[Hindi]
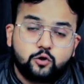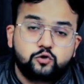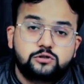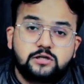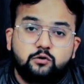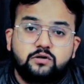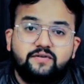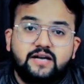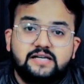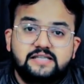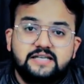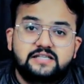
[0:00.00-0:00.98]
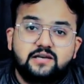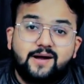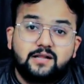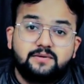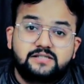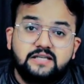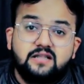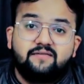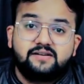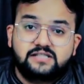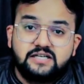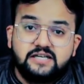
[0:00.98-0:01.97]
दोस्तों साउथ अफ्रीका सीरीज के बाद में सीधा
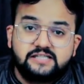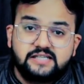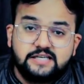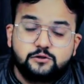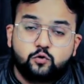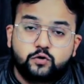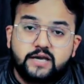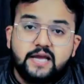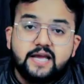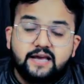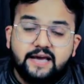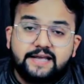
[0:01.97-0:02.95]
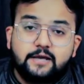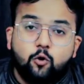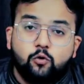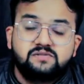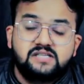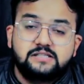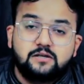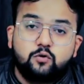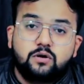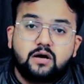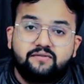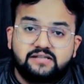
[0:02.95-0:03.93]
वेस्ट इंडीज सीरीज होगी यानी कि होम सीजन
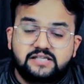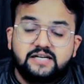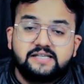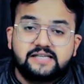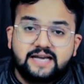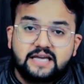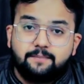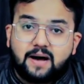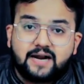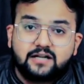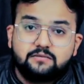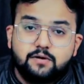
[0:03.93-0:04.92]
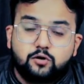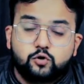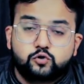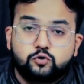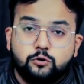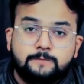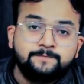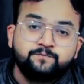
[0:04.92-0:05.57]
होगा वेस्ट इंडीज आएगी भारत में और दोस्तों